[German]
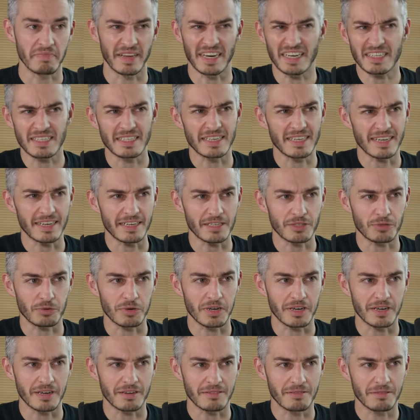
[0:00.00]
Wäre das nicht eigentlich
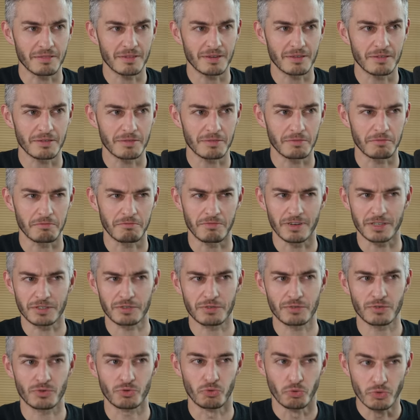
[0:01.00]
sogar
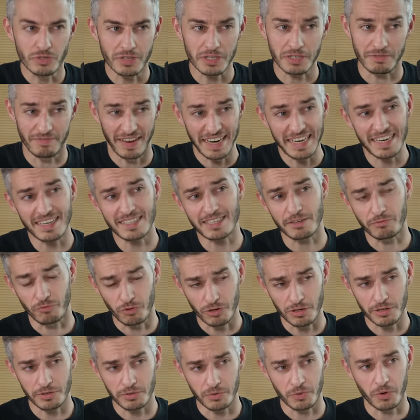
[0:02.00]
was Gutes, wenn das dann
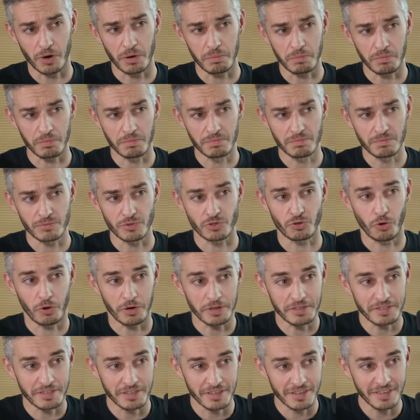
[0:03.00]
wirklich so kommen
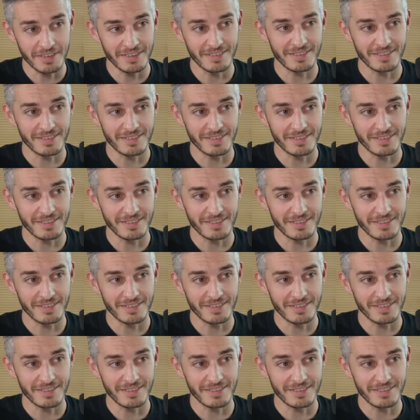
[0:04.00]
sollte?